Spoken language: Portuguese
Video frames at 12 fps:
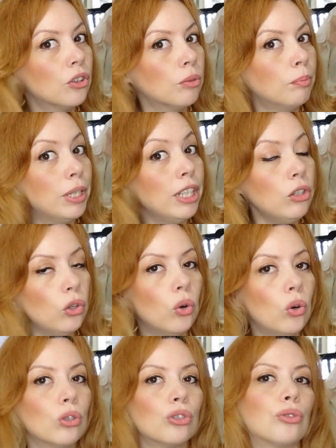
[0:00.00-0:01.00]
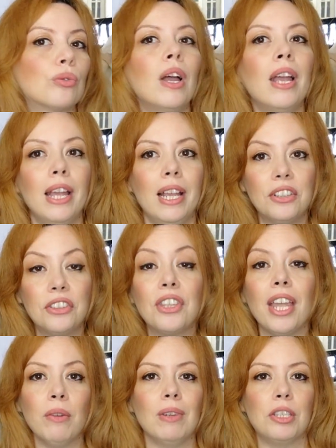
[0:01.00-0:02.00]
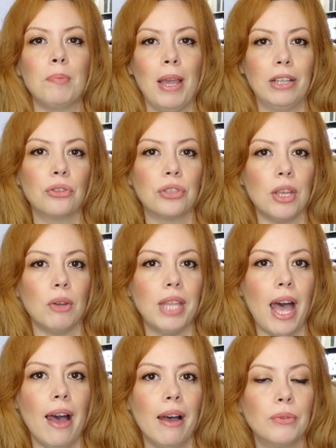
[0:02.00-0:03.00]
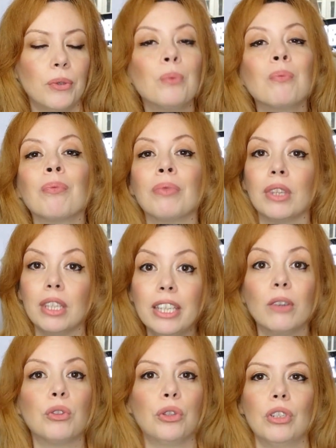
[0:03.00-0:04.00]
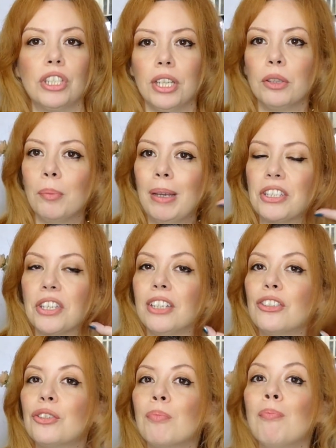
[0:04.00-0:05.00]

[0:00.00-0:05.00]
brilhoso, ele tem um aspecto saudável e eu tô gostando bastante.